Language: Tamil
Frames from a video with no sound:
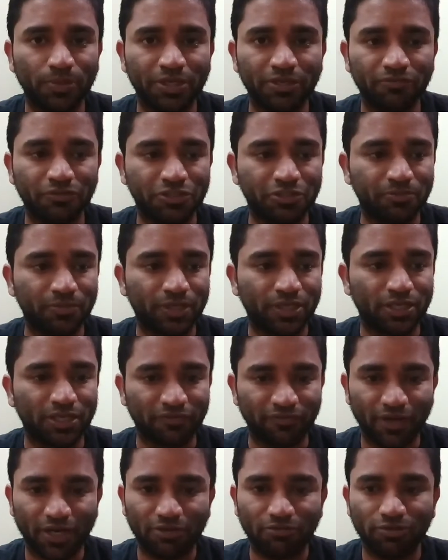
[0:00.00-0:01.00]
பெரிய விஷயமே இல்லை
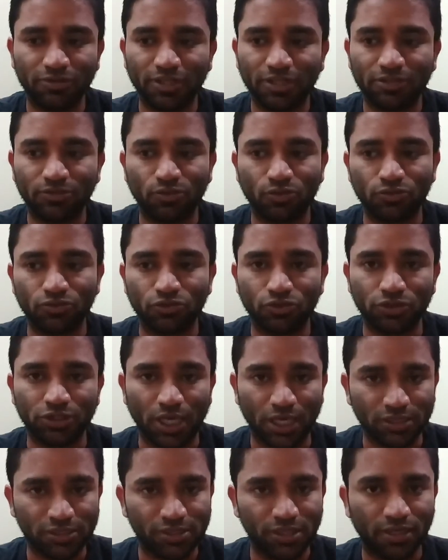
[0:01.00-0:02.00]
இன்ஃபேக்ட் வந்து அது கொஞ்சம்
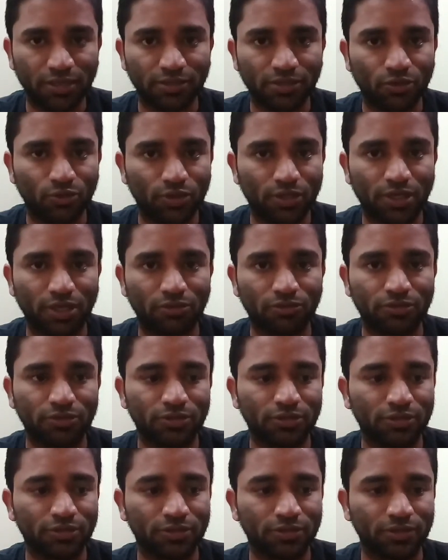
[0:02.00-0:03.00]
ஜாஸ்தியாக இருந்தால் கூட நான்
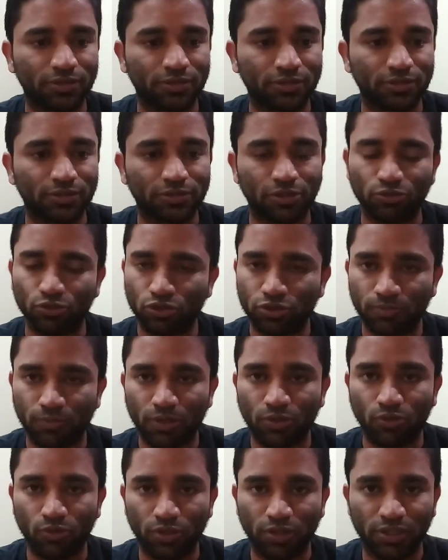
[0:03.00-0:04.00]
வந்து
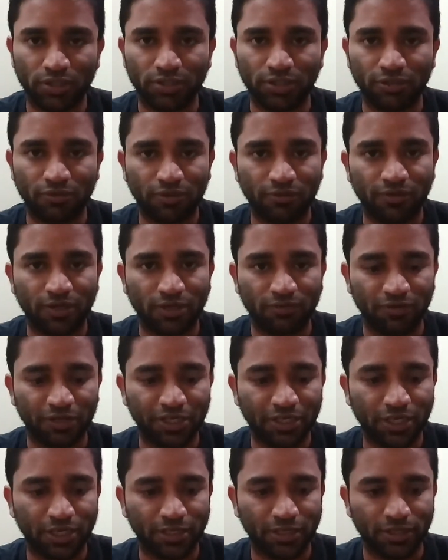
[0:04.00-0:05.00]
சந்தோஷமாக கொடுக்கறது தவிர வேறு
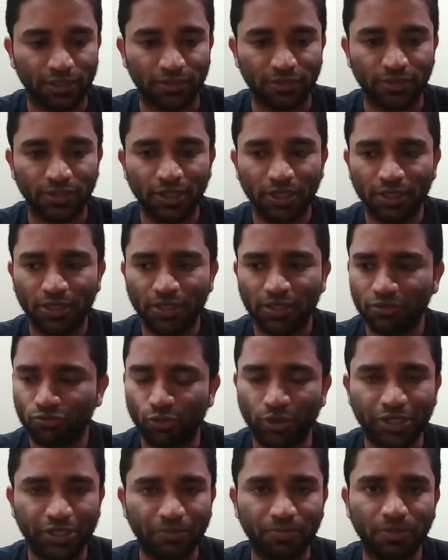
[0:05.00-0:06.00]
வழி கிடையாது
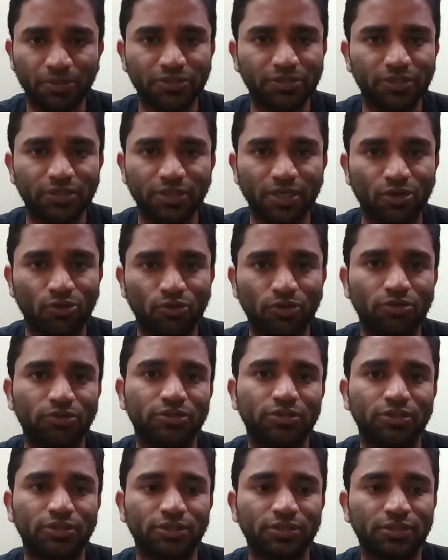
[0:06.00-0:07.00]
டுவெண்ட்டி பர்சன்ட்னா கூட
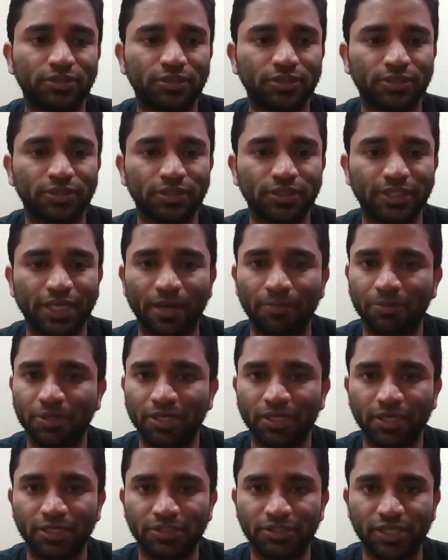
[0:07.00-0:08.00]
வந்து
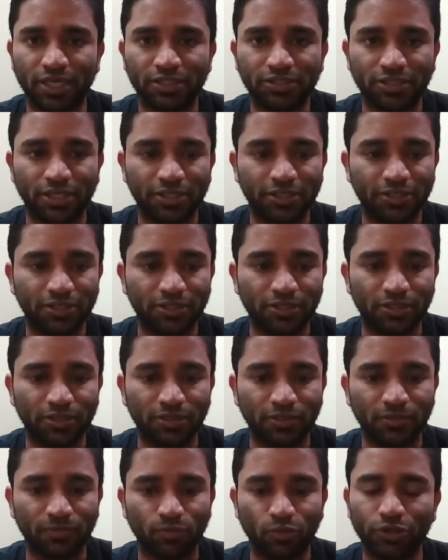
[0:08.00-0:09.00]
கேபிட்டல் கெயின்ஸ் டேக்ஸ் கட்டிட்டு
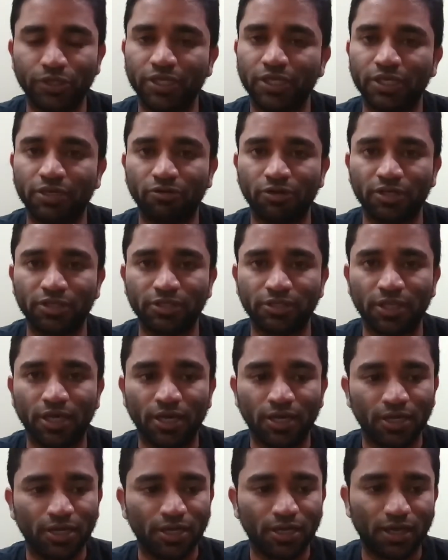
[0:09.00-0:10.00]
போயிட்டே இருக்க தான்
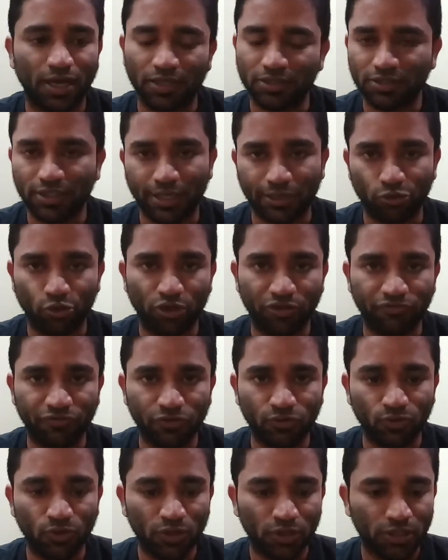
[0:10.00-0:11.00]
அதுதான் என்னுடைய வியூ